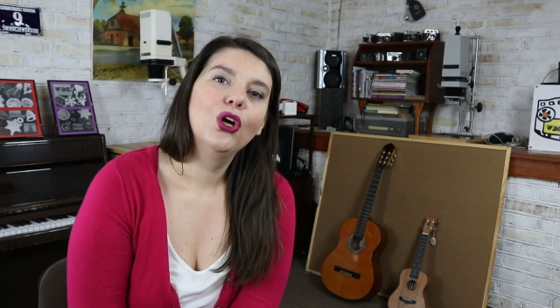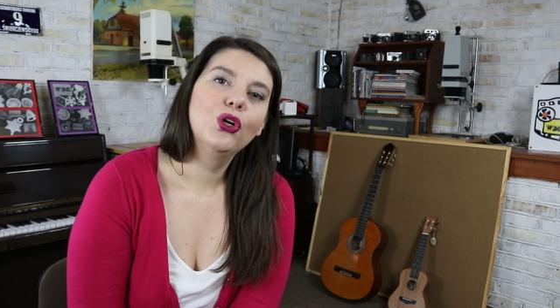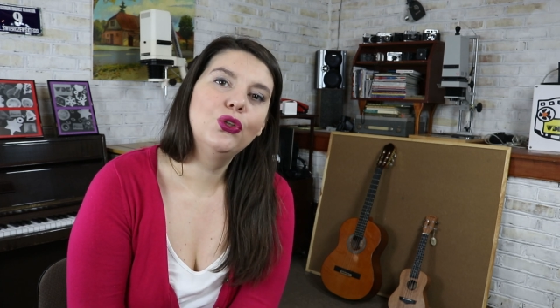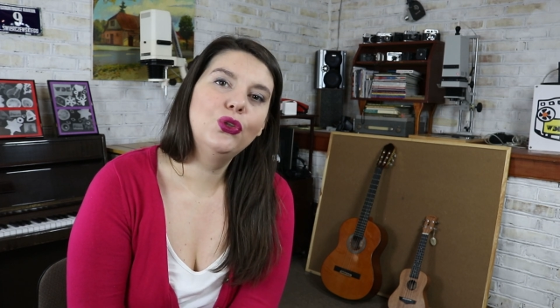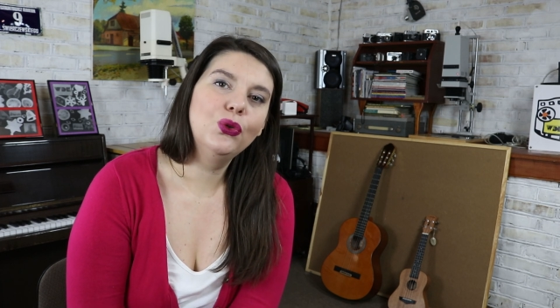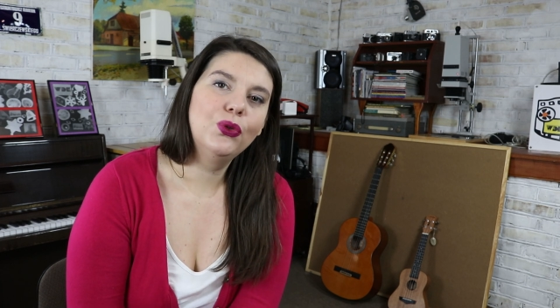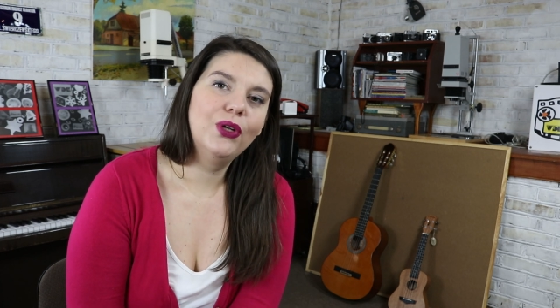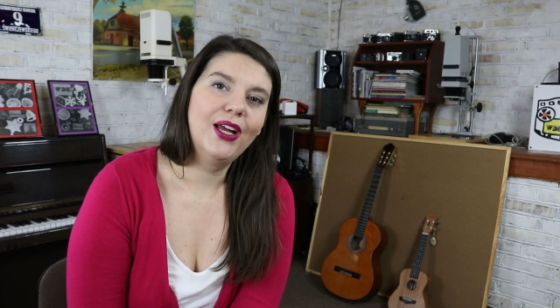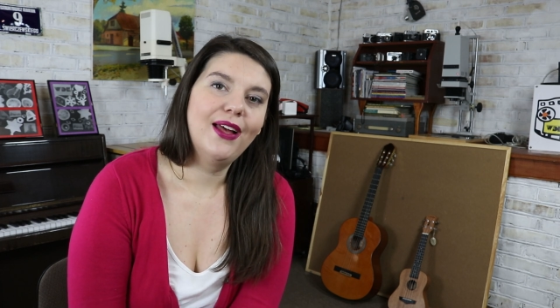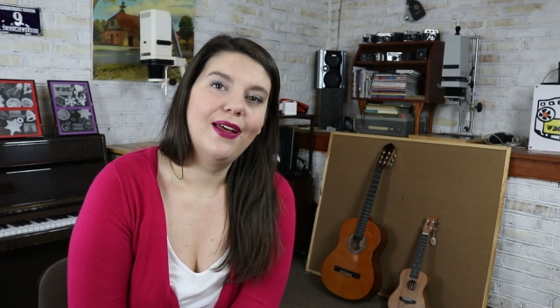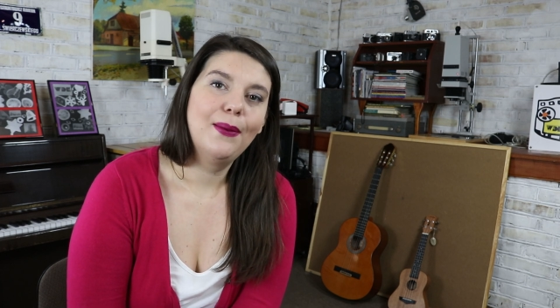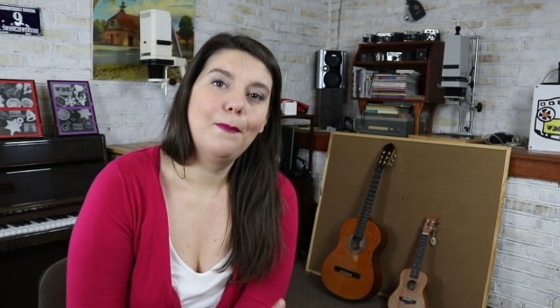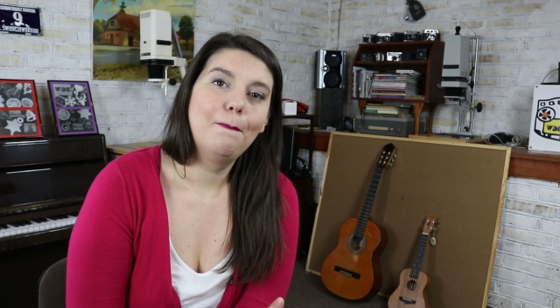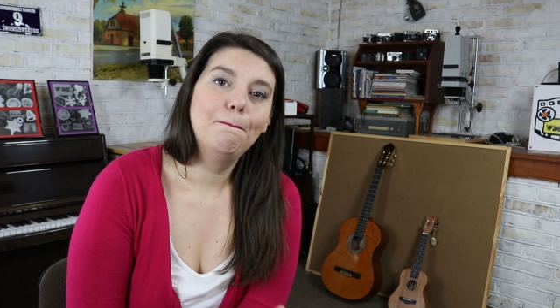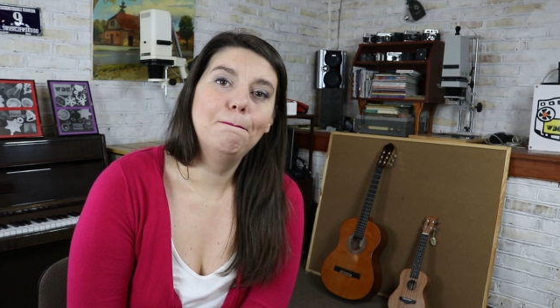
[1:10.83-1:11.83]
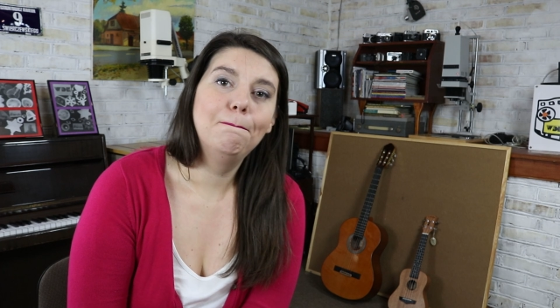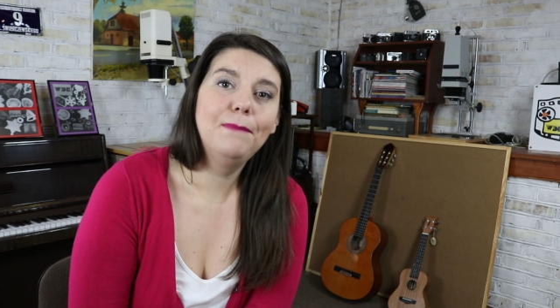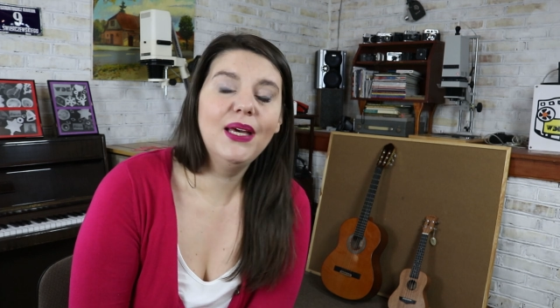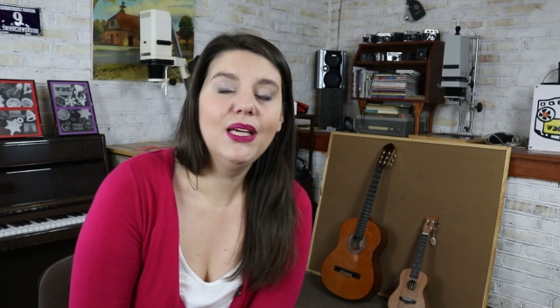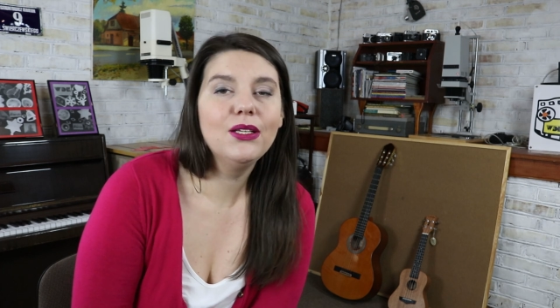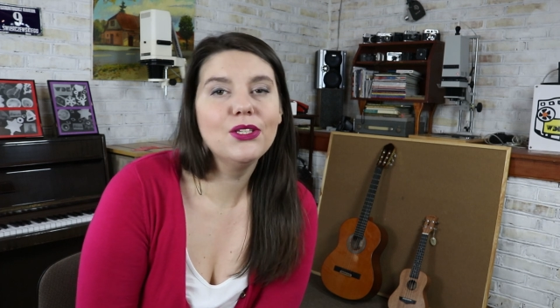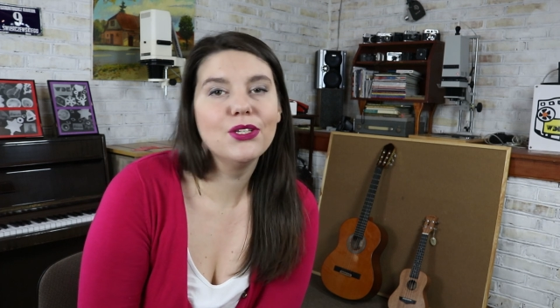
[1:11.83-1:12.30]
które
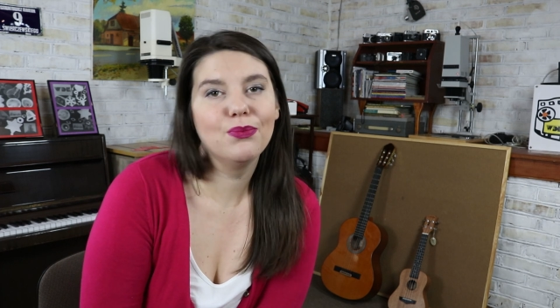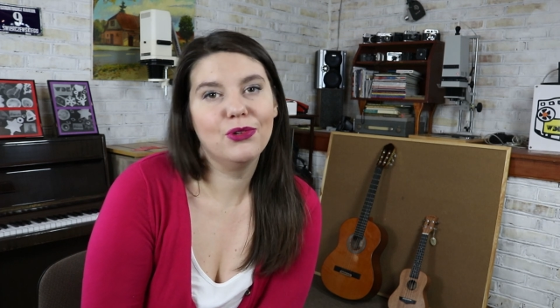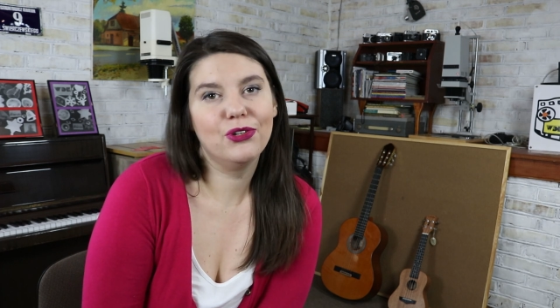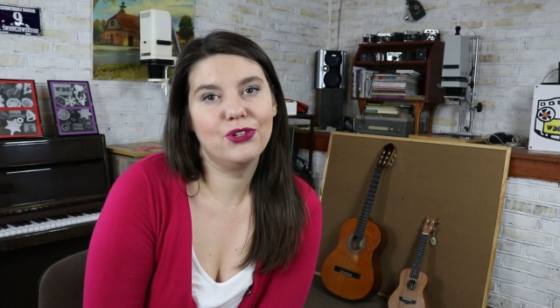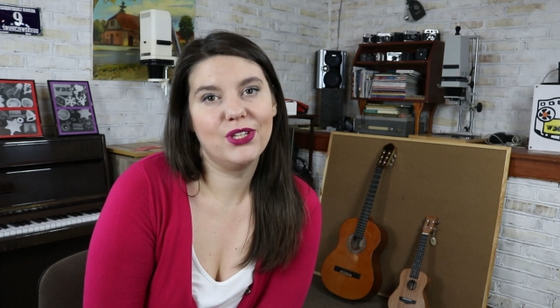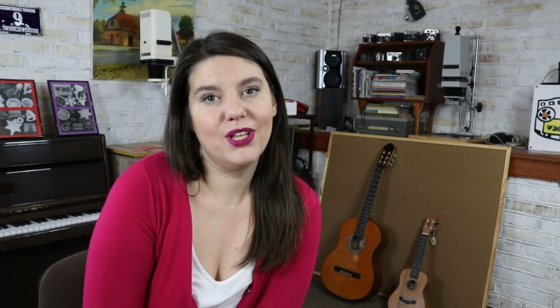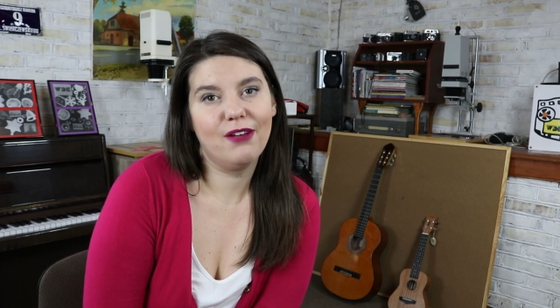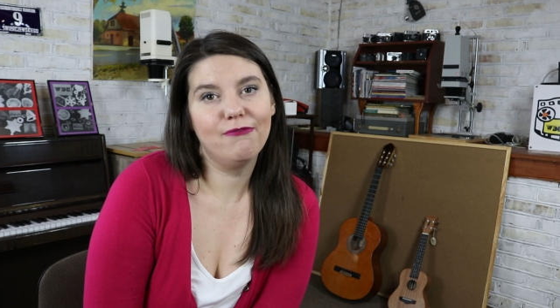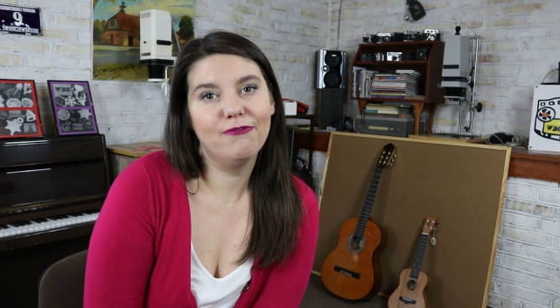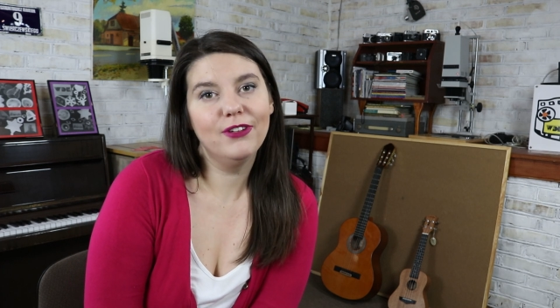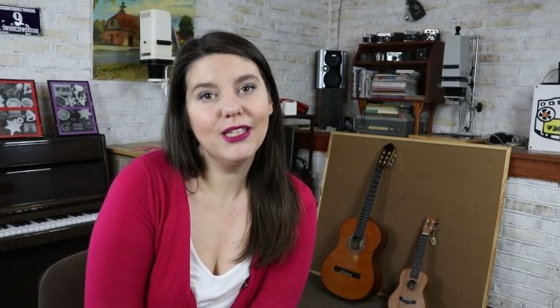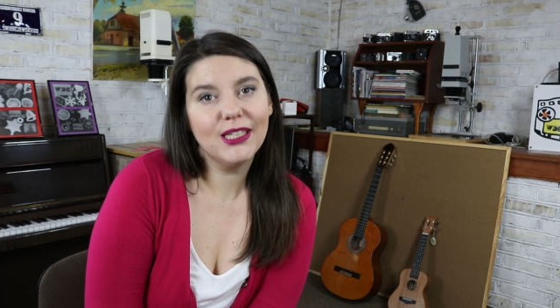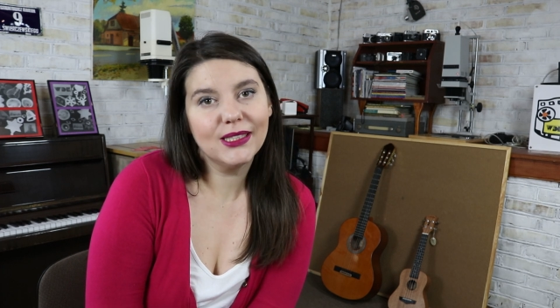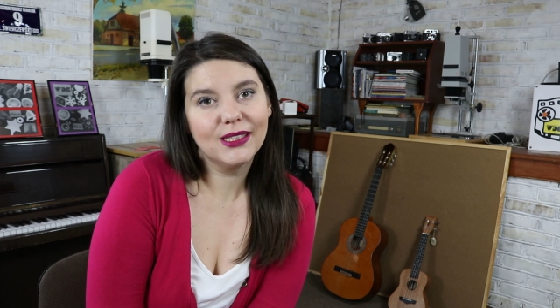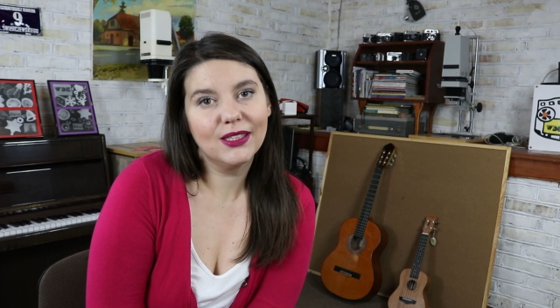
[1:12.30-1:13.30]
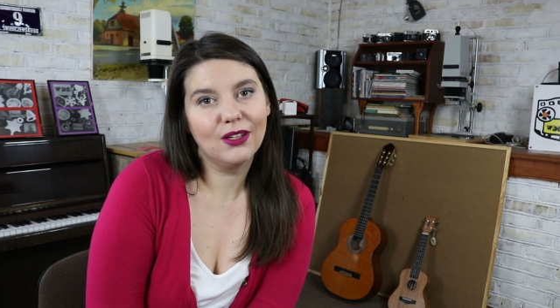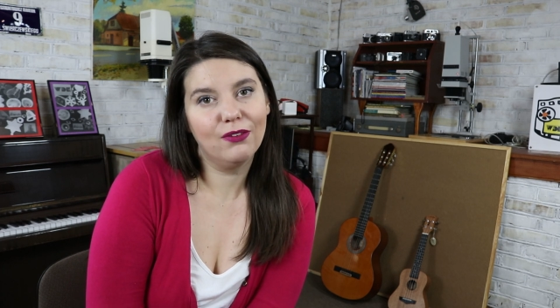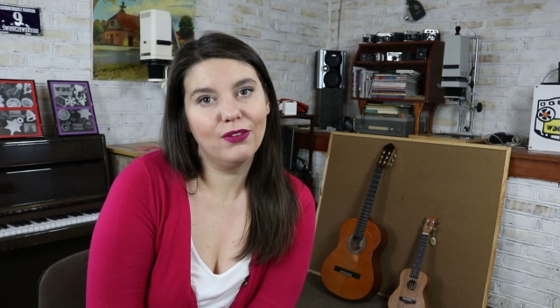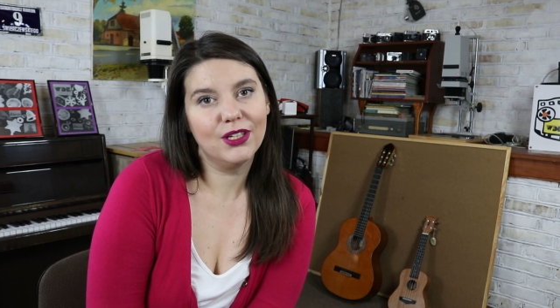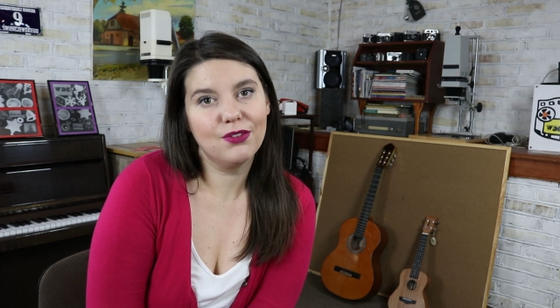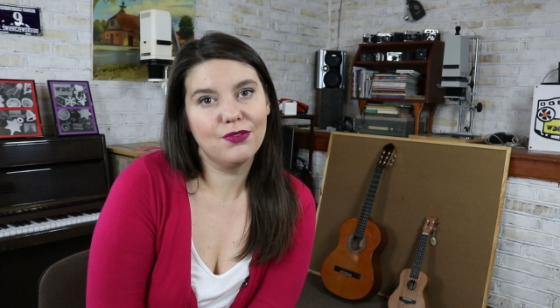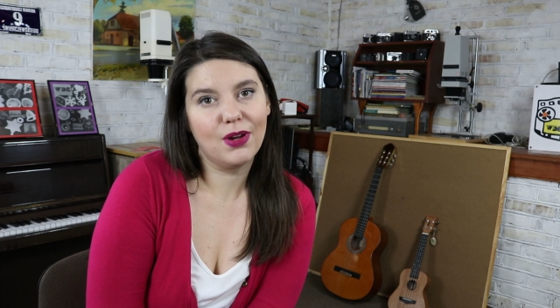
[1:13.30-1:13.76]
będzie można
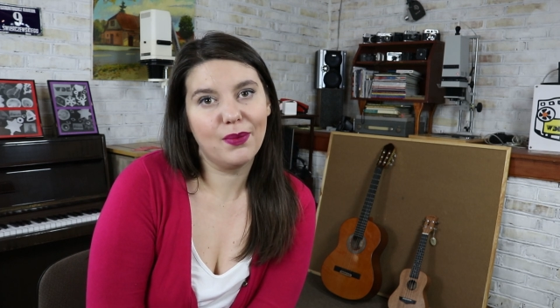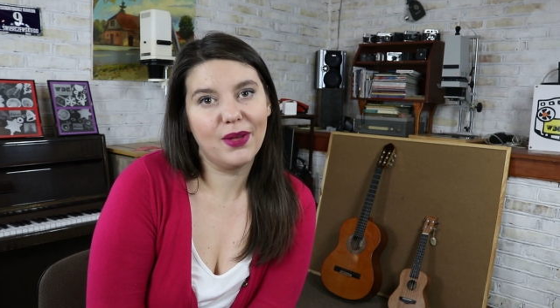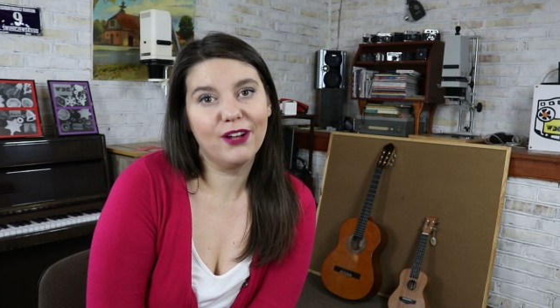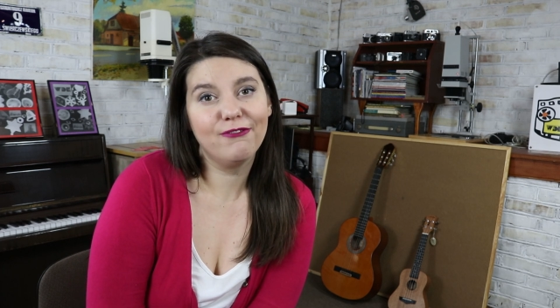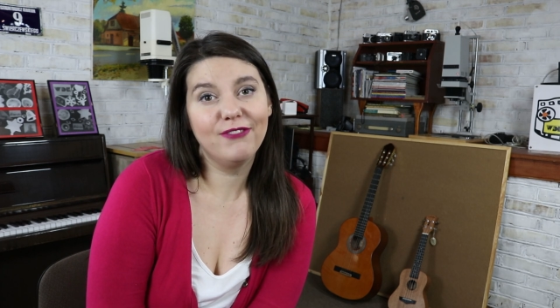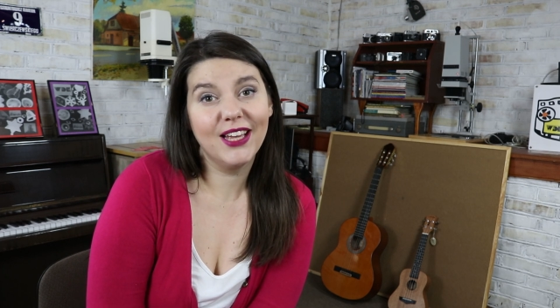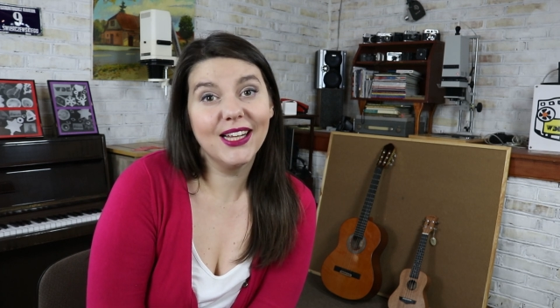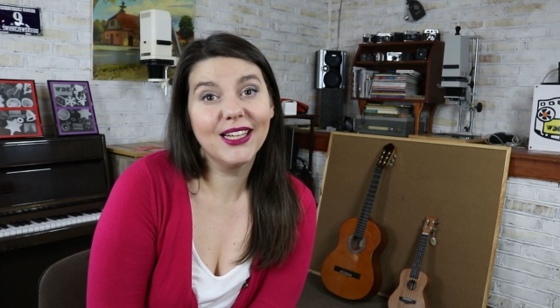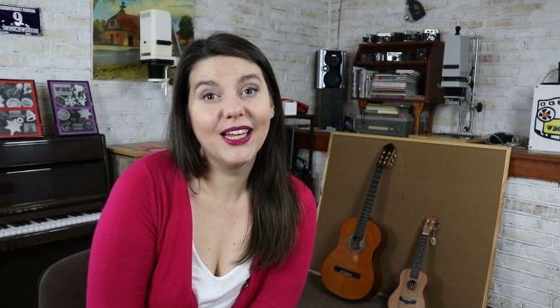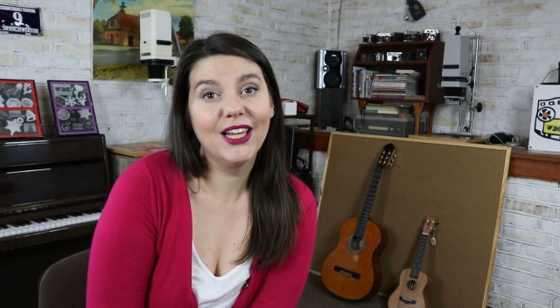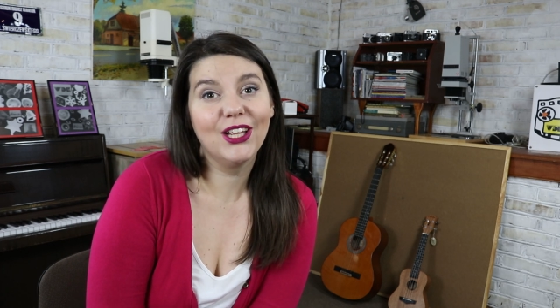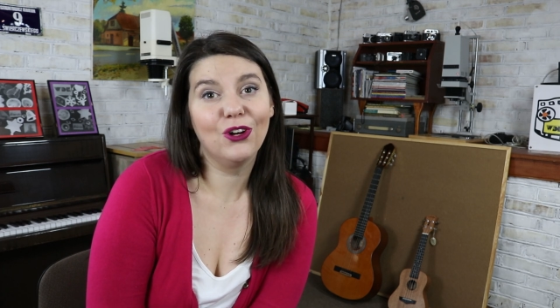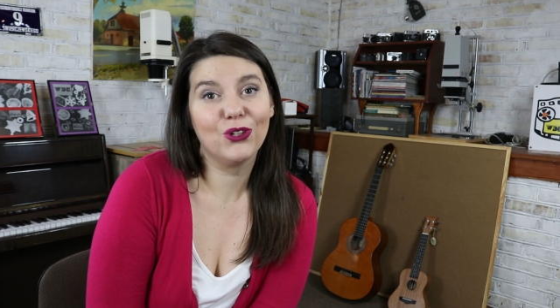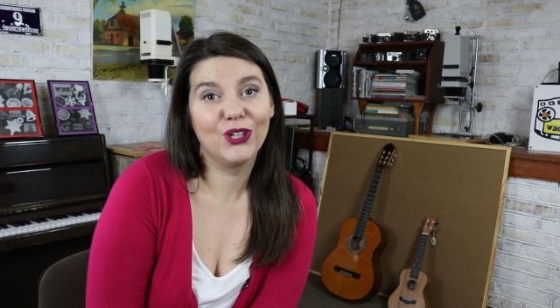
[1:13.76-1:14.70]
wylicytować w ramach Wielkiej